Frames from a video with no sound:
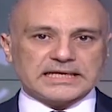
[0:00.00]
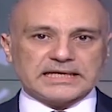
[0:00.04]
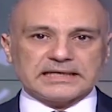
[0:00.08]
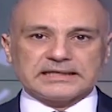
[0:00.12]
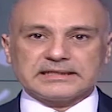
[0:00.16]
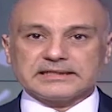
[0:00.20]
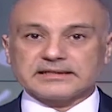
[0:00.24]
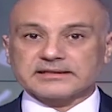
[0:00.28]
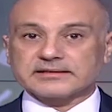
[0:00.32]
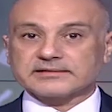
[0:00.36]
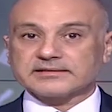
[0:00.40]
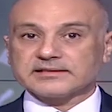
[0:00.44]

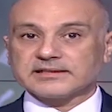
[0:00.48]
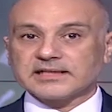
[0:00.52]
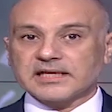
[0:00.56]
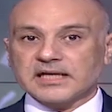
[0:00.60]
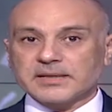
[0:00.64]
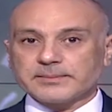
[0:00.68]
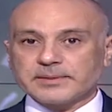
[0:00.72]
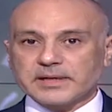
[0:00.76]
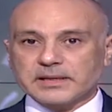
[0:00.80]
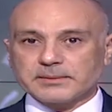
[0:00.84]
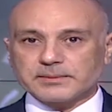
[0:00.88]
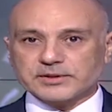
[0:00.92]

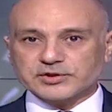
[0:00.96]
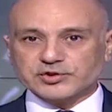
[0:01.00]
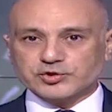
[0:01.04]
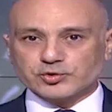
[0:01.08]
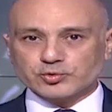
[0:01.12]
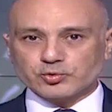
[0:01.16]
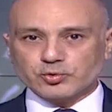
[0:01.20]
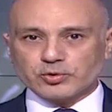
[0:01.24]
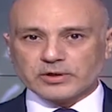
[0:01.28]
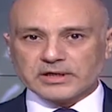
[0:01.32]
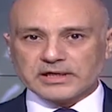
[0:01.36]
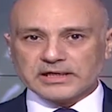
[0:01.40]
الارتياب
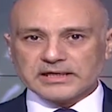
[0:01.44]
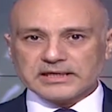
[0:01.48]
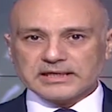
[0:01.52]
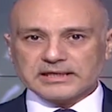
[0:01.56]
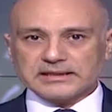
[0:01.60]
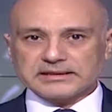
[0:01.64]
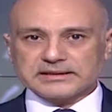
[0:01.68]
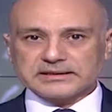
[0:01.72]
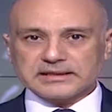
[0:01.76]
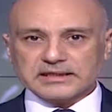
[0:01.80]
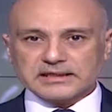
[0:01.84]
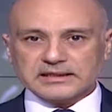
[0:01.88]
المشروع
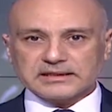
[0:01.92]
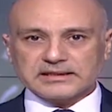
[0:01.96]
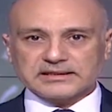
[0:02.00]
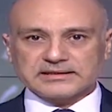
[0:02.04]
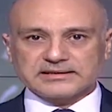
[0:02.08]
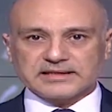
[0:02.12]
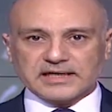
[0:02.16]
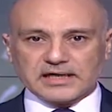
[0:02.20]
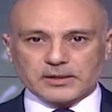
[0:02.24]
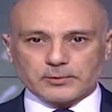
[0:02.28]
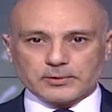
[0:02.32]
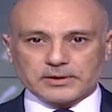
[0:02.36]
لنقل
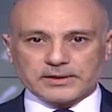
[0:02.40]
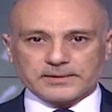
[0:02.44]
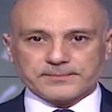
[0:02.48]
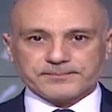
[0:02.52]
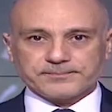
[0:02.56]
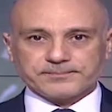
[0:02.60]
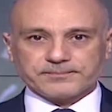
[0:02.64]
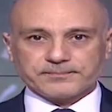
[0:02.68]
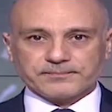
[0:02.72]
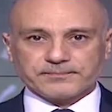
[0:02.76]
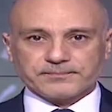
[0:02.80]
الدعوة